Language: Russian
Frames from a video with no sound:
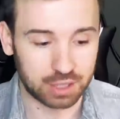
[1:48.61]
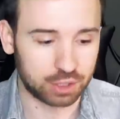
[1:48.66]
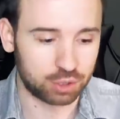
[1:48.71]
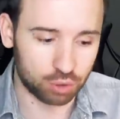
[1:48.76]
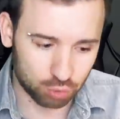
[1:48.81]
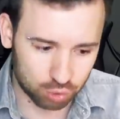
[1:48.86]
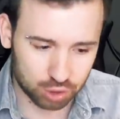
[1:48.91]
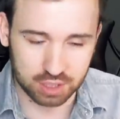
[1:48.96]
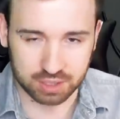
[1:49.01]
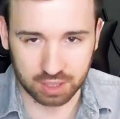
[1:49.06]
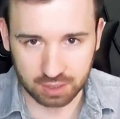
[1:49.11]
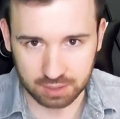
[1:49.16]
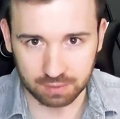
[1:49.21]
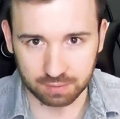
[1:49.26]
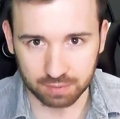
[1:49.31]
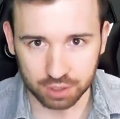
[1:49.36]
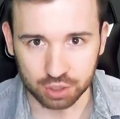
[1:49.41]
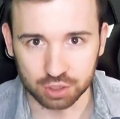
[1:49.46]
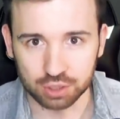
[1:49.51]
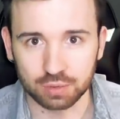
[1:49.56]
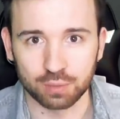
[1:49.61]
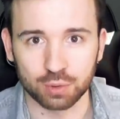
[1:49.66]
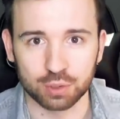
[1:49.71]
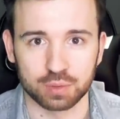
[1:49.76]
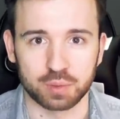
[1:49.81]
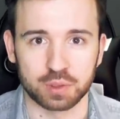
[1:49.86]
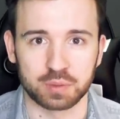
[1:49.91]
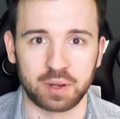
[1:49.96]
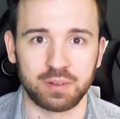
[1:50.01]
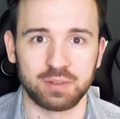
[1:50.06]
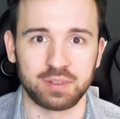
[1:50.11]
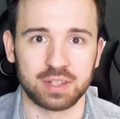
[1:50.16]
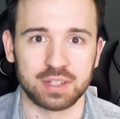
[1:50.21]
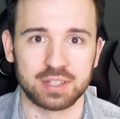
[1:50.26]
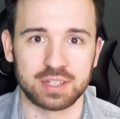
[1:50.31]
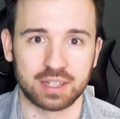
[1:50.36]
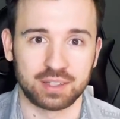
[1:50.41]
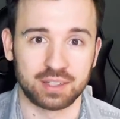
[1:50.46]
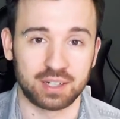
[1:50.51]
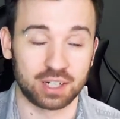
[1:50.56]
который уже, кстати, вышел, можно посмотреть в
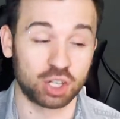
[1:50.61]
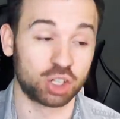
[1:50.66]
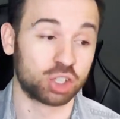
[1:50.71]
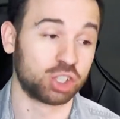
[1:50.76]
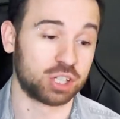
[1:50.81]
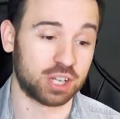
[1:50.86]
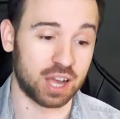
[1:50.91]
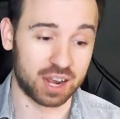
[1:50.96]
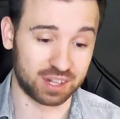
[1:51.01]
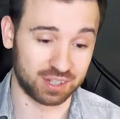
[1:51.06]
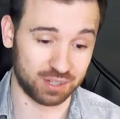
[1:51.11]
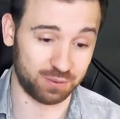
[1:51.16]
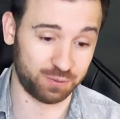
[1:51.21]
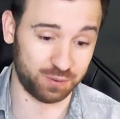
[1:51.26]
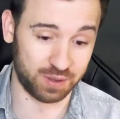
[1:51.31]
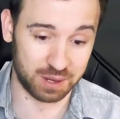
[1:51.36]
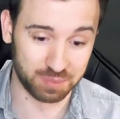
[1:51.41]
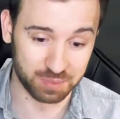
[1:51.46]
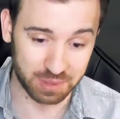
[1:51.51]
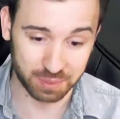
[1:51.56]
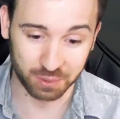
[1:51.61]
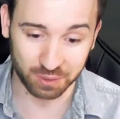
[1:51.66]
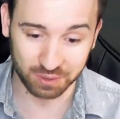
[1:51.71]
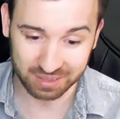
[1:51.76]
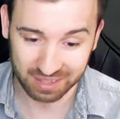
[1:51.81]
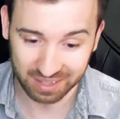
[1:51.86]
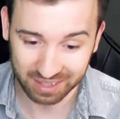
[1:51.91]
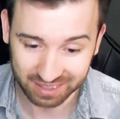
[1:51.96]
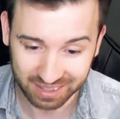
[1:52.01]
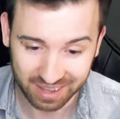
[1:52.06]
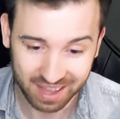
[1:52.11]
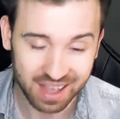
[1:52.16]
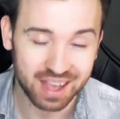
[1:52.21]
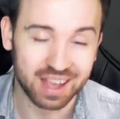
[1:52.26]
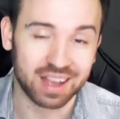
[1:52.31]
кинотеатрах, шикарный фильм, на мой взгляд,